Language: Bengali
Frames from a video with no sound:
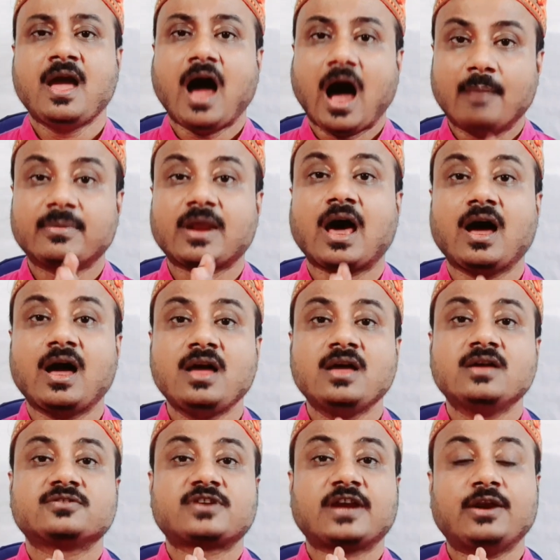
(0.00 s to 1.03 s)
আমরা
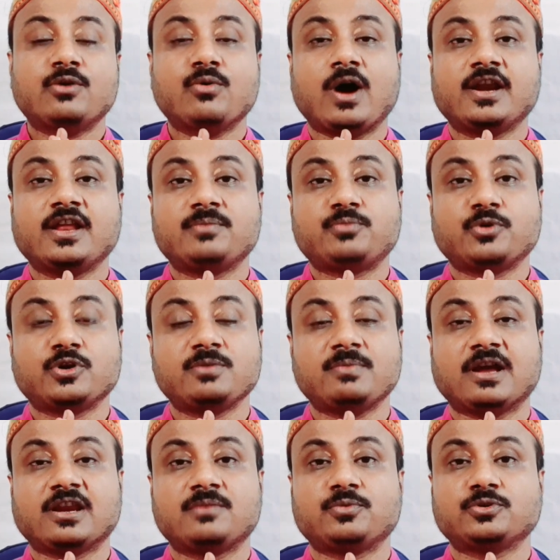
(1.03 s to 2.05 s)
শ্রেণ ওয়ানের
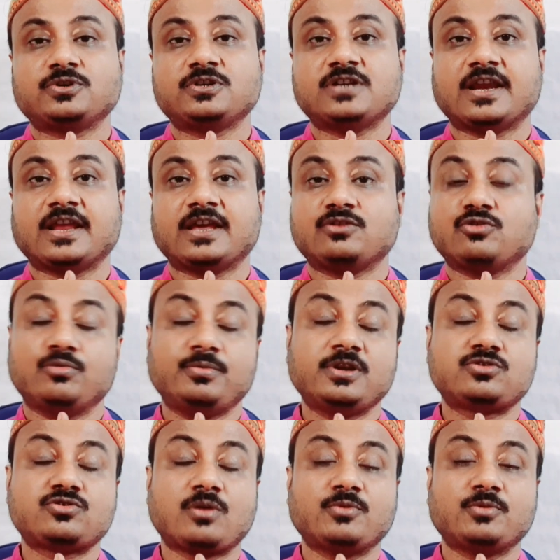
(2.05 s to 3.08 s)
পরিবারের প্রতি জানাই গভীর
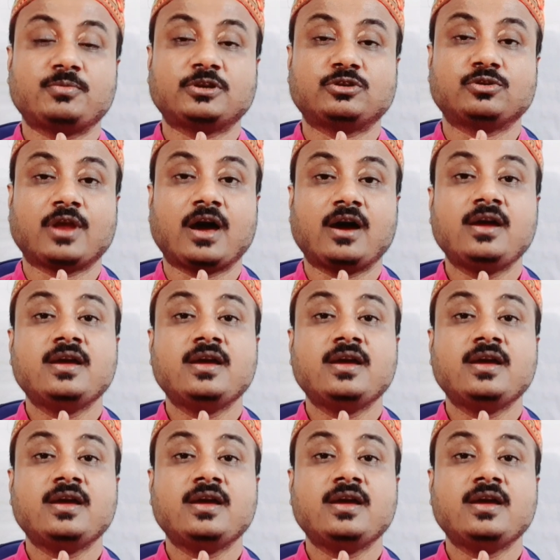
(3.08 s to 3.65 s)
সমবেদনা